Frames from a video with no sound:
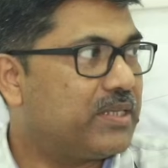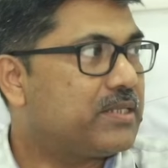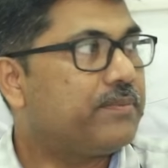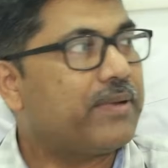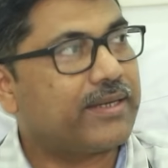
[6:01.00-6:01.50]

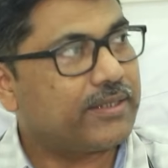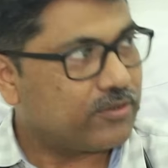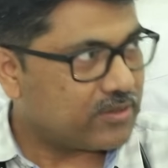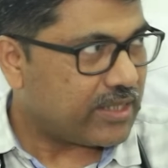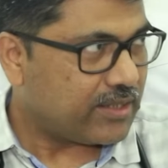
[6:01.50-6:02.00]
বেশি
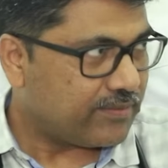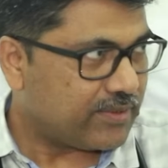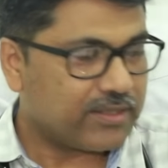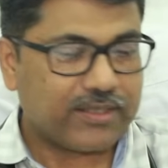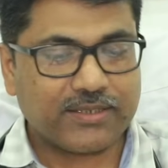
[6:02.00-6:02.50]
ফ্যাটেরও সাইড
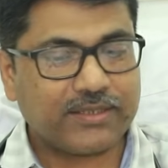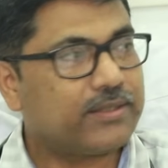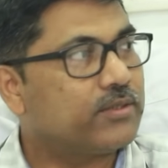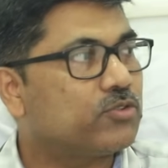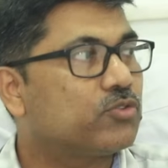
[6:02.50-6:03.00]
এফেক্ট আছে
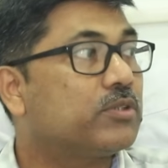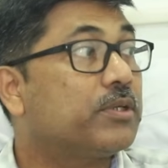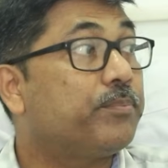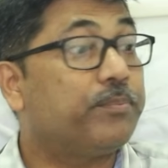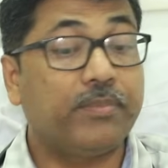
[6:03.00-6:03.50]

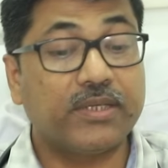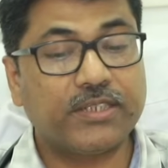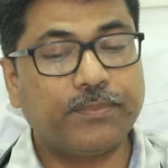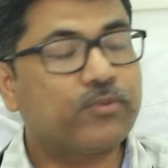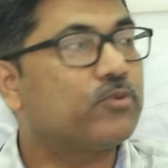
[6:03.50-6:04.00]
সুতরাং
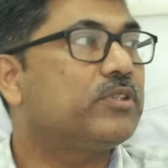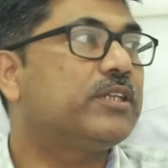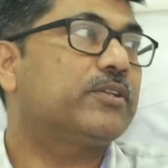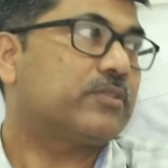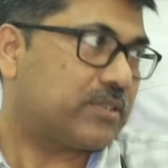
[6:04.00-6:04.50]
বেশি
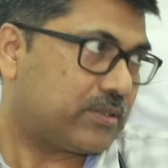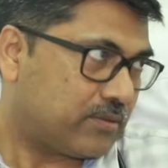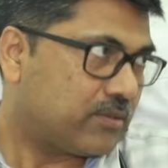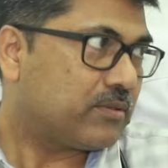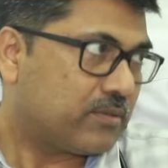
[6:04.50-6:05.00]
প্রোটিনেরও
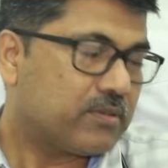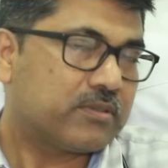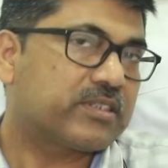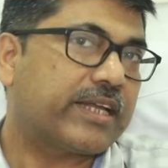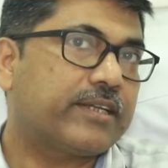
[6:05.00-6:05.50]

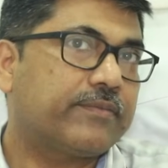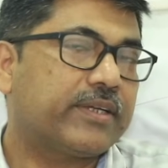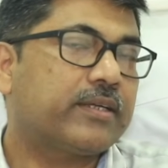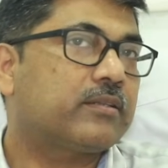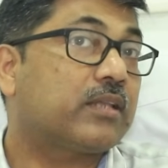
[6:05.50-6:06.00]
সাইড
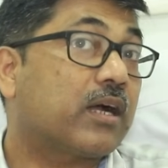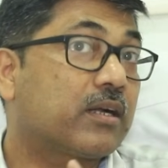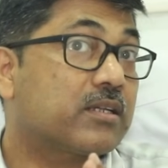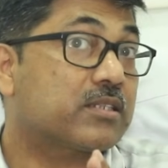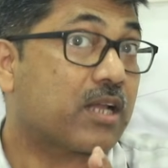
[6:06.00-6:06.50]
এফেক্ট
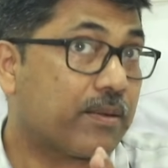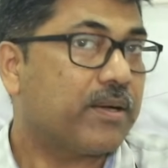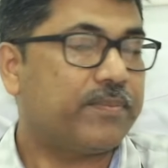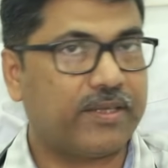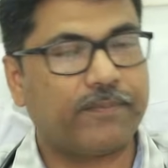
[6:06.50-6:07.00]
থাকাটা
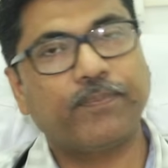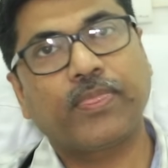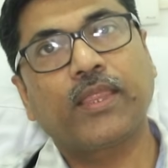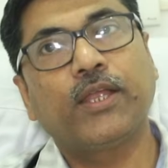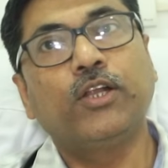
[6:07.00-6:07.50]
স্বাভাবিক
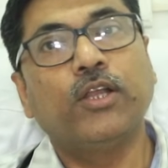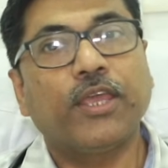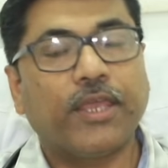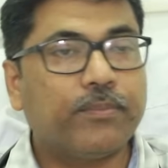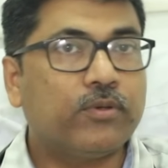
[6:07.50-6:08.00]

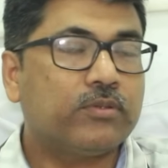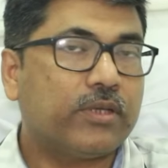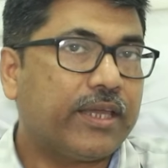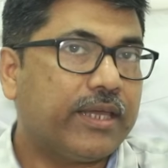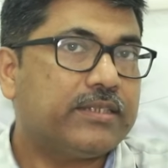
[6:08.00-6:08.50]
এবং
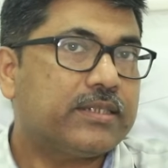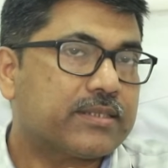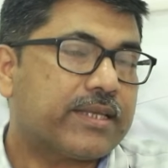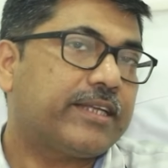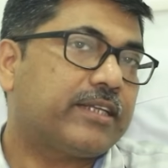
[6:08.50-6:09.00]
এই
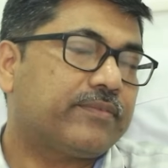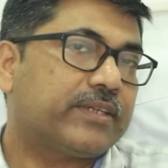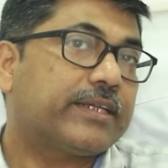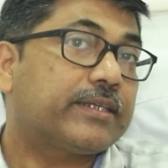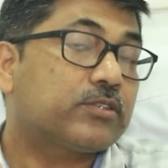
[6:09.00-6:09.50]
যে সাইড
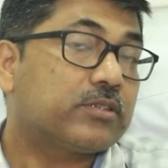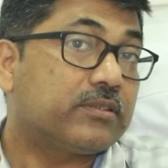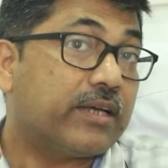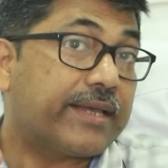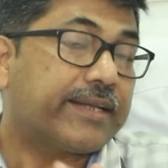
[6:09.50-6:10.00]
এফেক্ট এটা
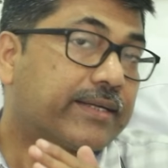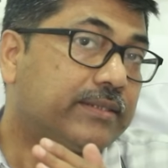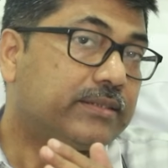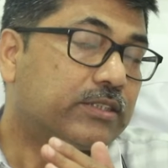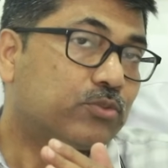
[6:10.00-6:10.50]

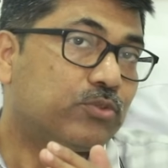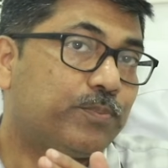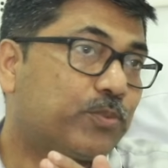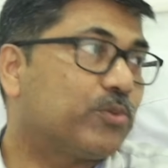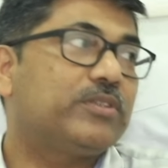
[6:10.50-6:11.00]
ডাইরেক্টলি যে
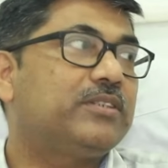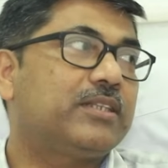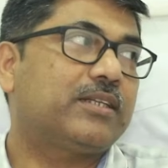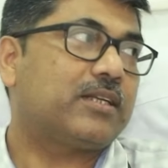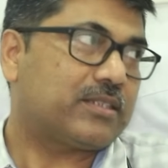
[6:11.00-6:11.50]
শুধু প্রোটিন
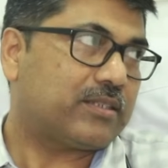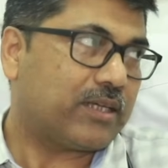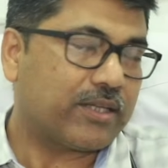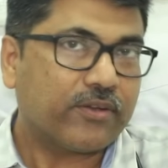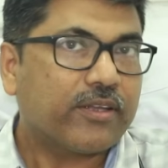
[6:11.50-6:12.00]
থেকে আসে
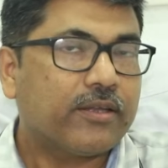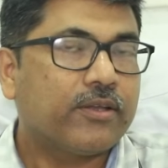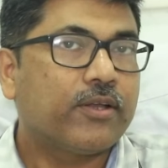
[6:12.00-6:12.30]
তা নয়